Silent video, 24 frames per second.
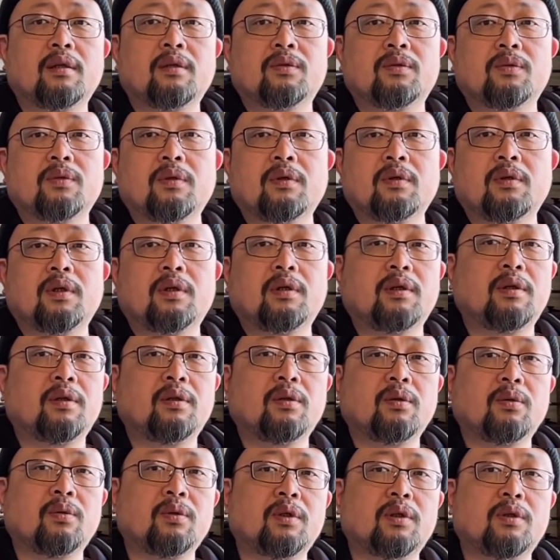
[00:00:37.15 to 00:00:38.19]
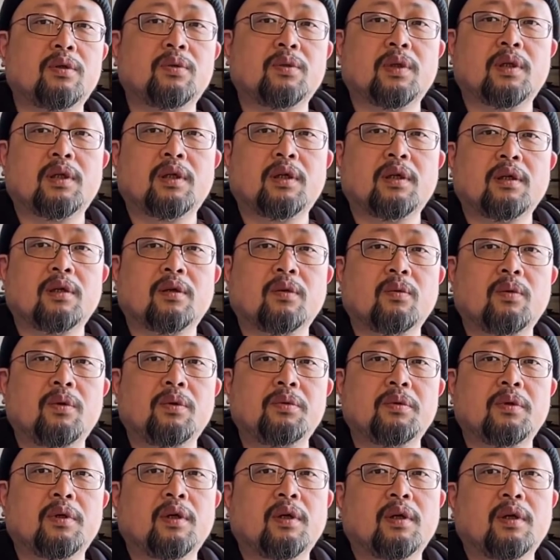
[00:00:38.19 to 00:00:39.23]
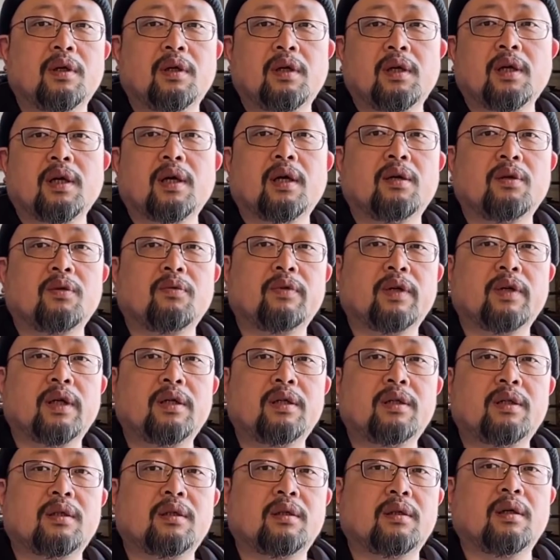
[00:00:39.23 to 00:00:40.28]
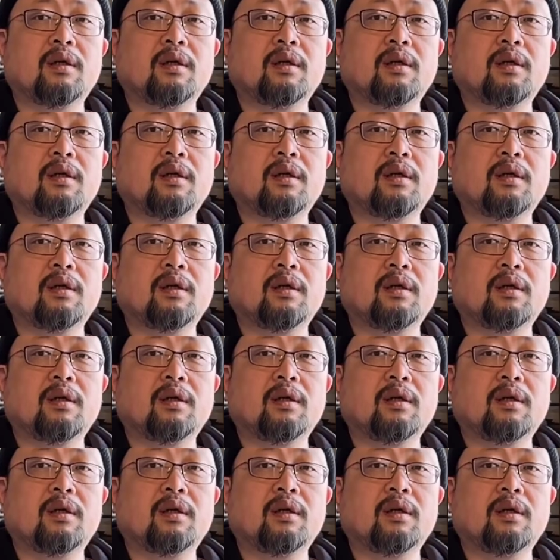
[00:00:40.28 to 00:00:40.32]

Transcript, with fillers: 所有的人都是觉得这个规矩应该维持，